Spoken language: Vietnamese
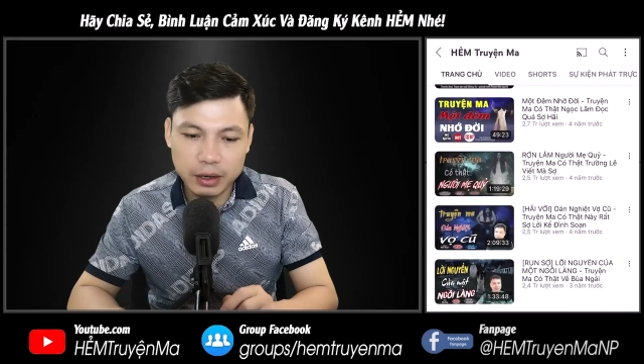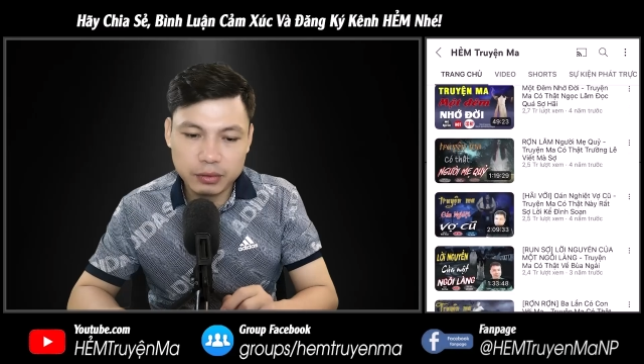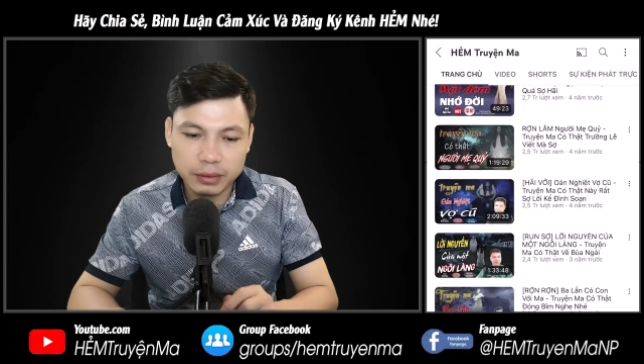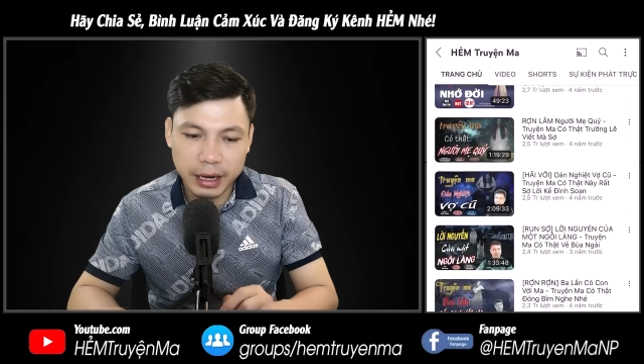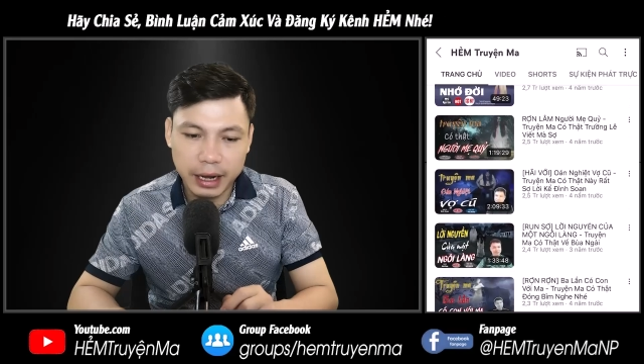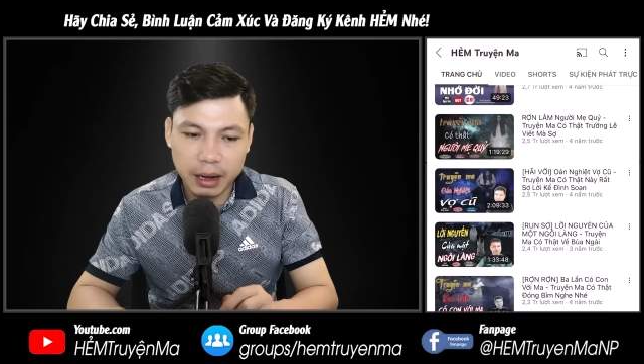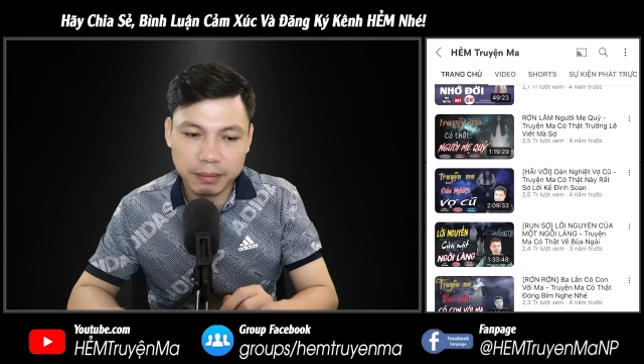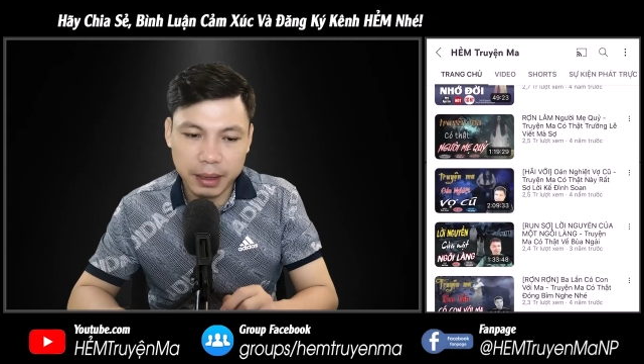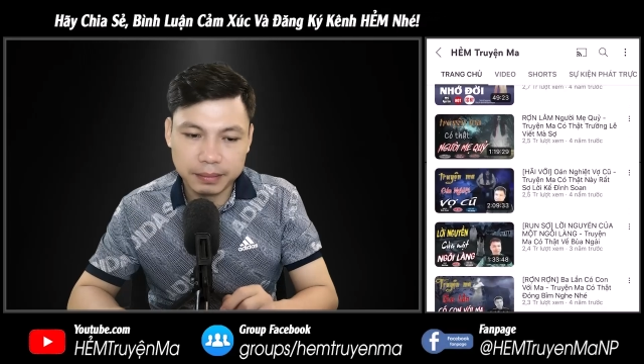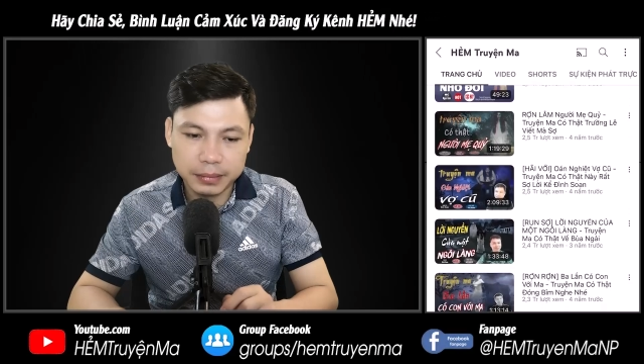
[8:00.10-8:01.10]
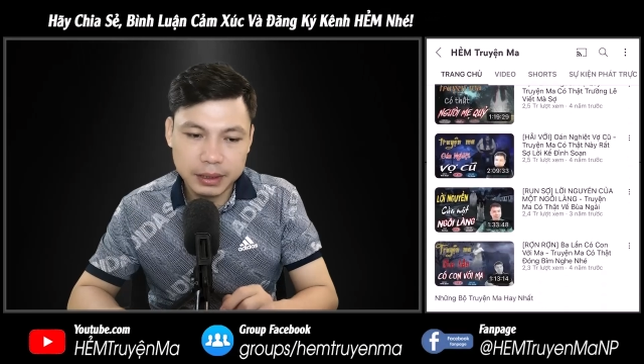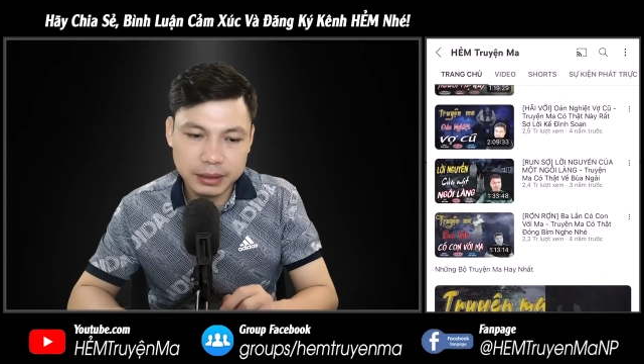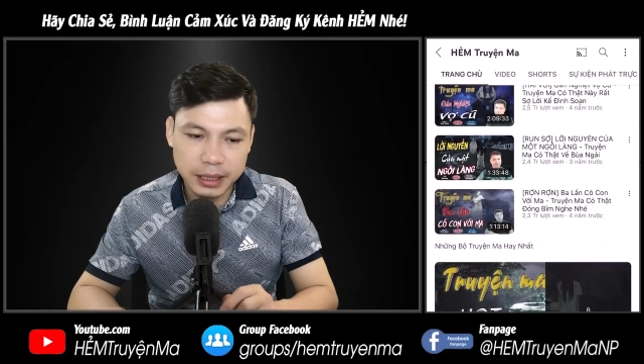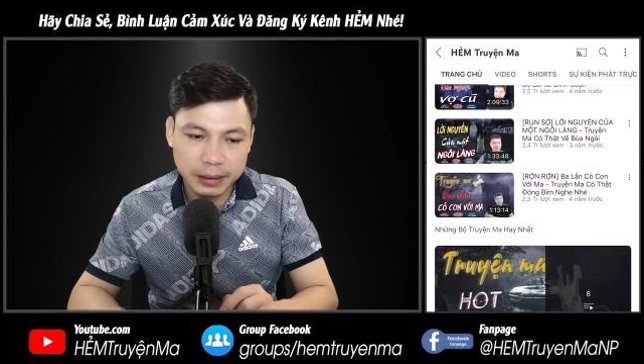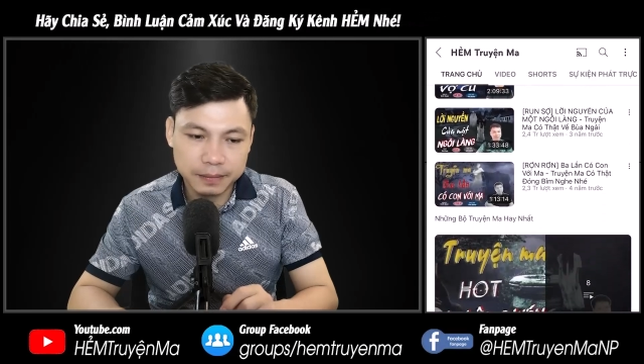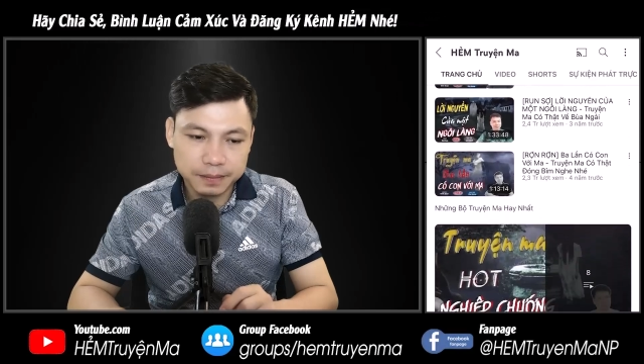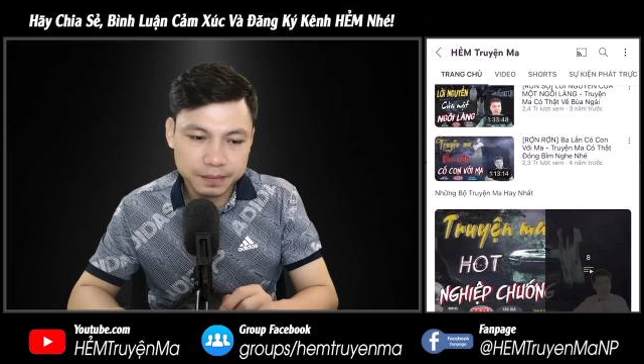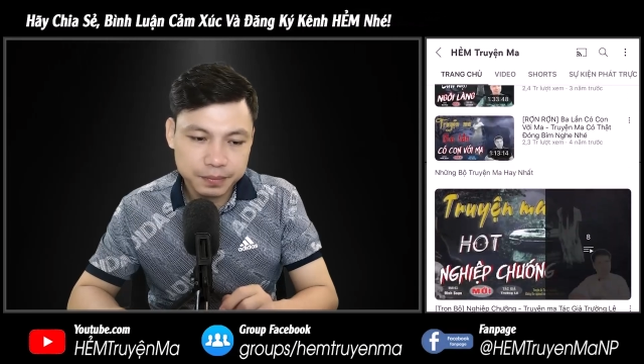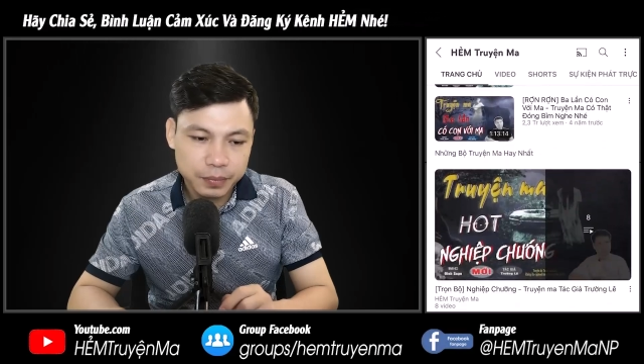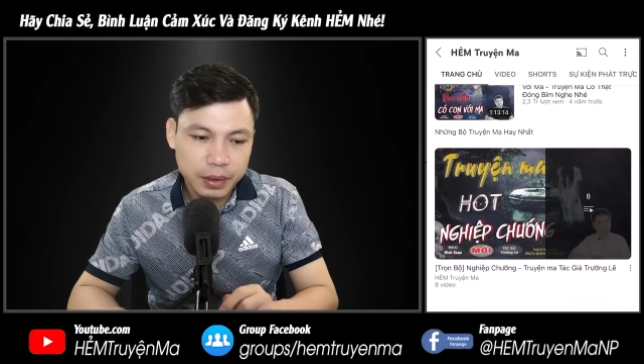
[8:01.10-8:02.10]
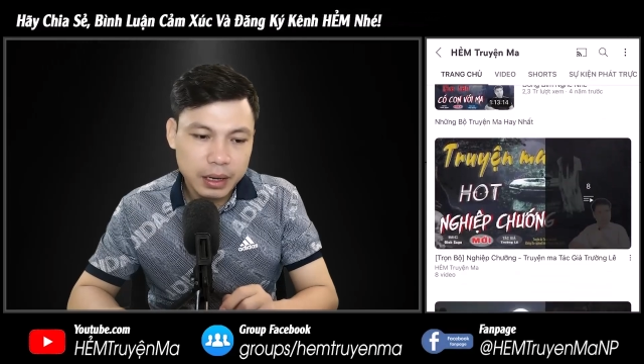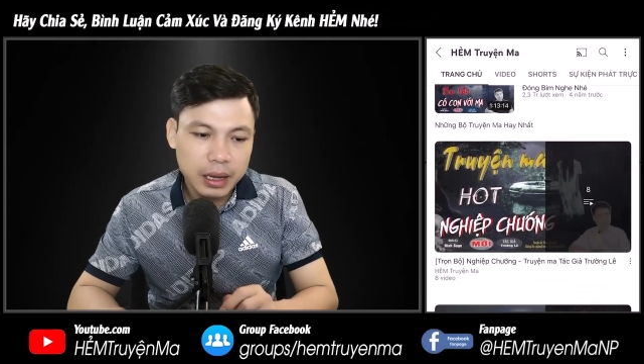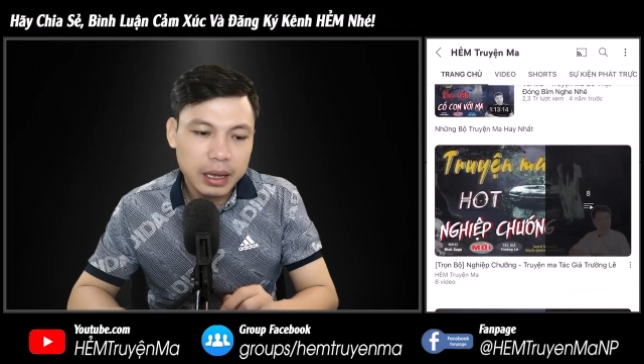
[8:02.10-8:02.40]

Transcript: đến miệng thì ngu gì mà không nhận.